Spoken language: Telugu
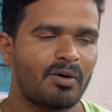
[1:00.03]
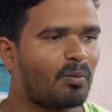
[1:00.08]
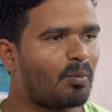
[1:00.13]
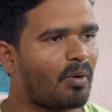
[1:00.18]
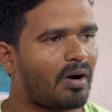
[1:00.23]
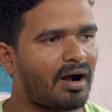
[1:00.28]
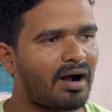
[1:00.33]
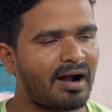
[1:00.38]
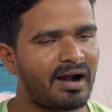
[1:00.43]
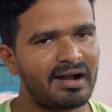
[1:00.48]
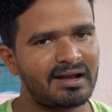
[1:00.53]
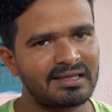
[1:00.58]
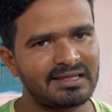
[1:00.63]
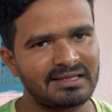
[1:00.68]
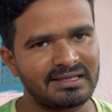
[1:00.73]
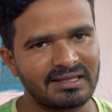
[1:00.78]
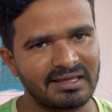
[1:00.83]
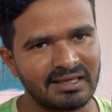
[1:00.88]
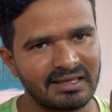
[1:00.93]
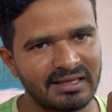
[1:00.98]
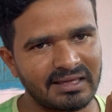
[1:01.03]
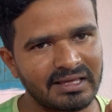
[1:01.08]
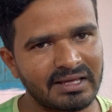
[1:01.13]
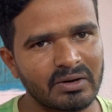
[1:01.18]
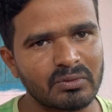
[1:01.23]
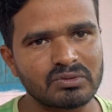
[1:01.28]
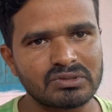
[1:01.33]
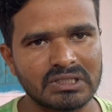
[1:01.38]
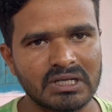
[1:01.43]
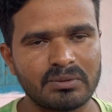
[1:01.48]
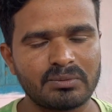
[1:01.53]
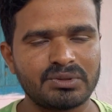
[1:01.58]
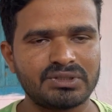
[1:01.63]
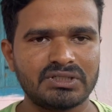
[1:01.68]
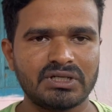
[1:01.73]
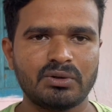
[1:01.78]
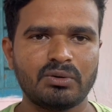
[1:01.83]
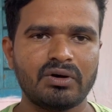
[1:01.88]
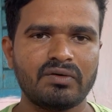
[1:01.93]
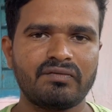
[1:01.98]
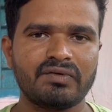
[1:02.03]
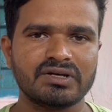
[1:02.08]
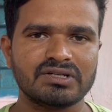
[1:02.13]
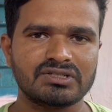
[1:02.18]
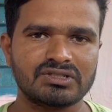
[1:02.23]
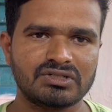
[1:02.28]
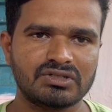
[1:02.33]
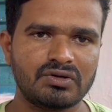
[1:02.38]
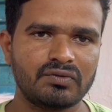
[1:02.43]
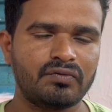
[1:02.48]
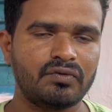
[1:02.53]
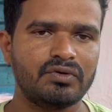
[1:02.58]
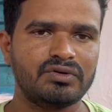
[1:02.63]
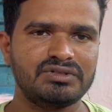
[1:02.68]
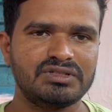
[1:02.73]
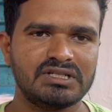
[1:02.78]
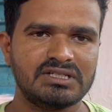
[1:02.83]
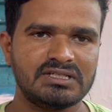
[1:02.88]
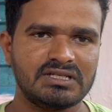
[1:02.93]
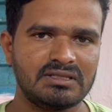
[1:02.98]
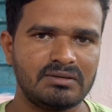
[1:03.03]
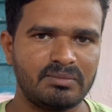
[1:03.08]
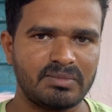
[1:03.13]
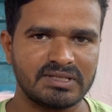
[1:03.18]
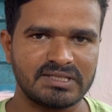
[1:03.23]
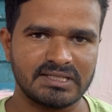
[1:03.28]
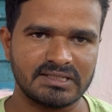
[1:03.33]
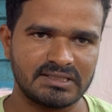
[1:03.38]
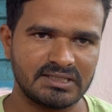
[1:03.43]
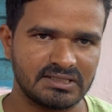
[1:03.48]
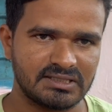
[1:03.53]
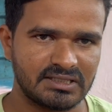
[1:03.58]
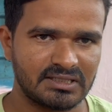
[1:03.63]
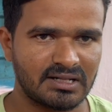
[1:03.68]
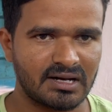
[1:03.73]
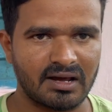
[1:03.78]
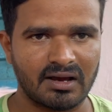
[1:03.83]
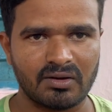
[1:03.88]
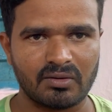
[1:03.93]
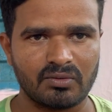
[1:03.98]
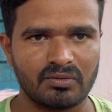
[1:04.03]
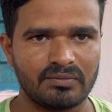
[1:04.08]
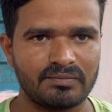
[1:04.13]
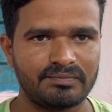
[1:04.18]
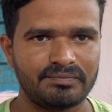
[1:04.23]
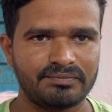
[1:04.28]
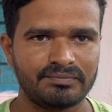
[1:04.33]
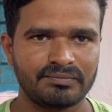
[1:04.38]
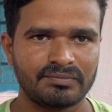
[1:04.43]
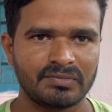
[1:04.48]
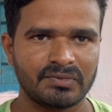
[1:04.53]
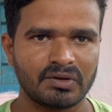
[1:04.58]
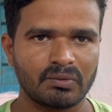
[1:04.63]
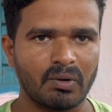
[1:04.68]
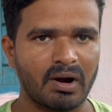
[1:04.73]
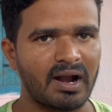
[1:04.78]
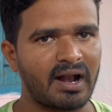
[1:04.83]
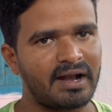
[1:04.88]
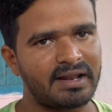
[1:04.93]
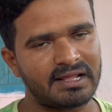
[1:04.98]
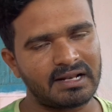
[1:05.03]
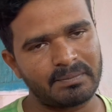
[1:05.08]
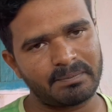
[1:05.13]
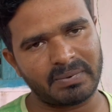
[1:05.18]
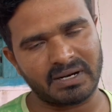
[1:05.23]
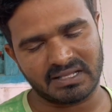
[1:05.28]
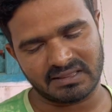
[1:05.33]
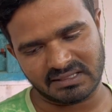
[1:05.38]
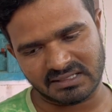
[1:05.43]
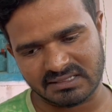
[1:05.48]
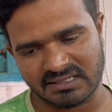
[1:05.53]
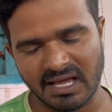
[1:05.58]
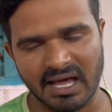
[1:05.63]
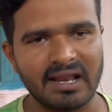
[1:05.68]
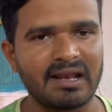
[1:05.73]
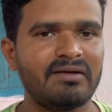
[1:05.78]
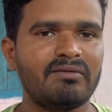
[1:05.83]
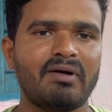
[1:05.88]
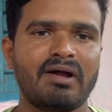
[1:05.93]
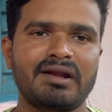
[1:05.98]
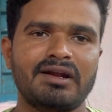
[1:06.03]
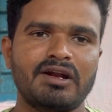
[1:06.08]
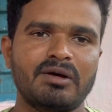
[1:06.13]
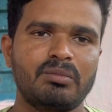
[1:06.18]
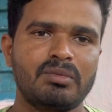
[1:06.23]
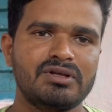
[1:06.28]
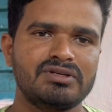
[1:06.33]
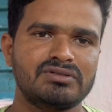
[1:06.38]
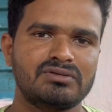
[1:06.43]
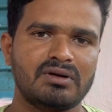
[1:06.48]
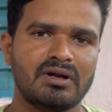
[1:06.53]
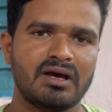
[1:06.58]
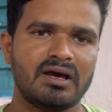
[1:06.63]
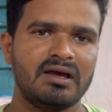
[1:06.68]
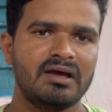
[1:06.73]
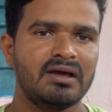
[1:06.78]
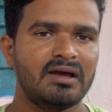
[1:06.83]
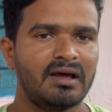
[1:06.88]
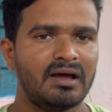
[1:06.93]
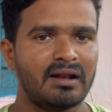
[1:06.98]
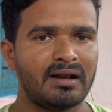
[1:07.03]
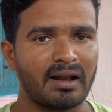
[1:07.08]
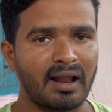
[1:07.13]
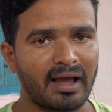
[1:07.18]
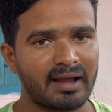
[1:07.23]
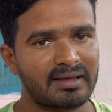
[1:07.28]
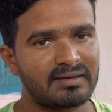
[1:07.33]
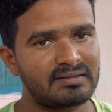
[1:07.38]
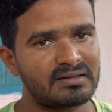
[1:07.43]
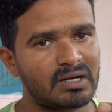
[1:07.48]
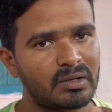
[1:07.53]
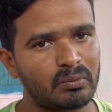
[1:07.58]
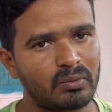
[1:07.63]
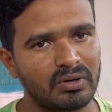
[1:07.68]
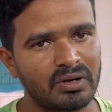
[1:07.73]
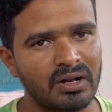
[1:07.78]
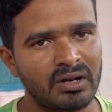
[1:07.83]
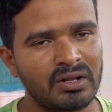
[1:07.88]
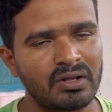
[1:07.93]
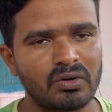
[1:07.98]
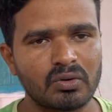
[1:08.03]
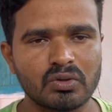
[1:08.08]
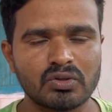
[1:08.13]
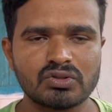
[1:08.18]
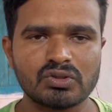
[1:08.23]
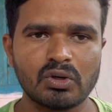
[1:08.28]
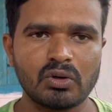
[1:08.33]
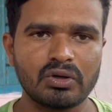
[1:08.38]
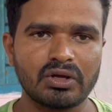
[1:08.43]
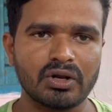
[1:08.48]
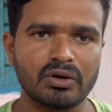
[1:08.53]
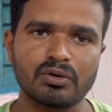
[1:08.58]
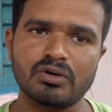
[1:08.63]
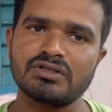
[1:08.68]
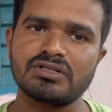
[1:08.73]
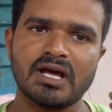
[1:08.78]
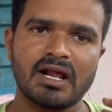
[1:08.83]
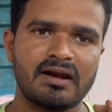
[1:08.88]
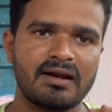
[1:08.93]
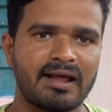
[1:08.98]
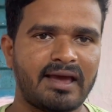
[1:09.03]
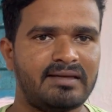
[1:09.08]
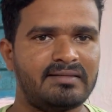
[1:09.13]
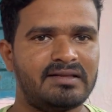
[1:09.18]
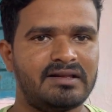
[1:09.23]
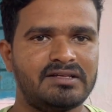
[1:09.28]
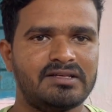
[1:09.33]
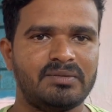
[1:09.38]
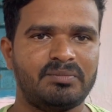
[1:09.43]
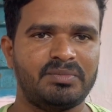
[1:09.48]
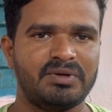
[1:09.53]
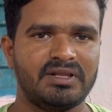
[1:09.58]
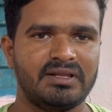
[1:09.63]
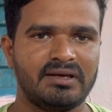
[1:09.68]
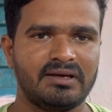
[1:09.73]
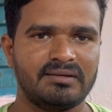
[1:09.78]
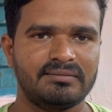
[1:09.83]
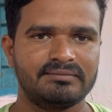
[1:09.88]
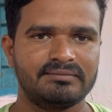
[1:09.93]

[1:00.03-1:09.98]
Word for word: వాడికి ఏ అవసరం వచ్చినా కూడా ఫస్ట్ ఫోన్ చేసేది మెసేజ్ చేసేది నాకు వాడు అడిగిన ప్రతిసారి వాడికి డబ్బులు ఇస్తున్నా నాగేంద్ర ఉన్నన్ని రోజులు ఎన్నోసార్లు నాగేంద్రే చెప్పింది